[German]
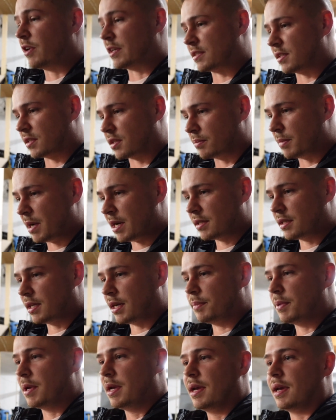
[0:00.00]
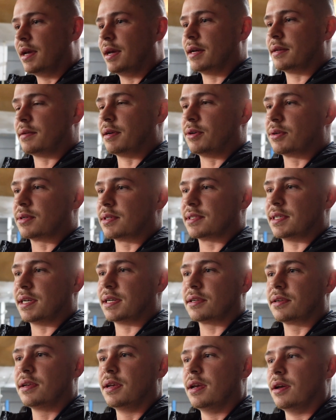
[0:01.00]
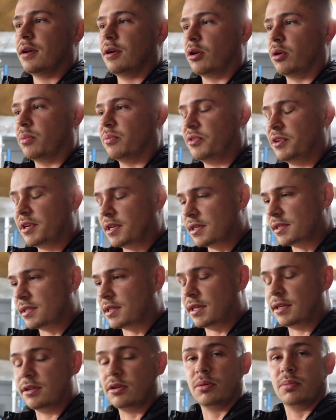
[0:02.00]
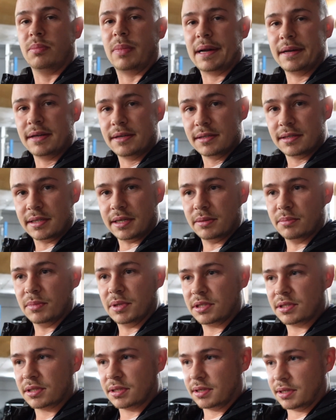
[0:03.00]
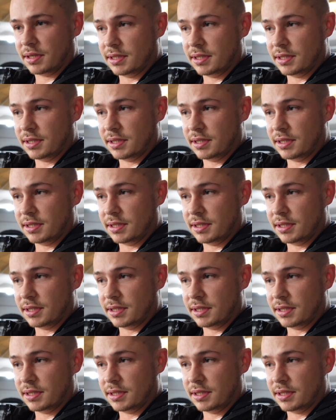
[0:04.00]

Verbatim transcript: was ich gemacht habe. Er hat auch gesagt, umwickelt den, ummantelt den mit äh,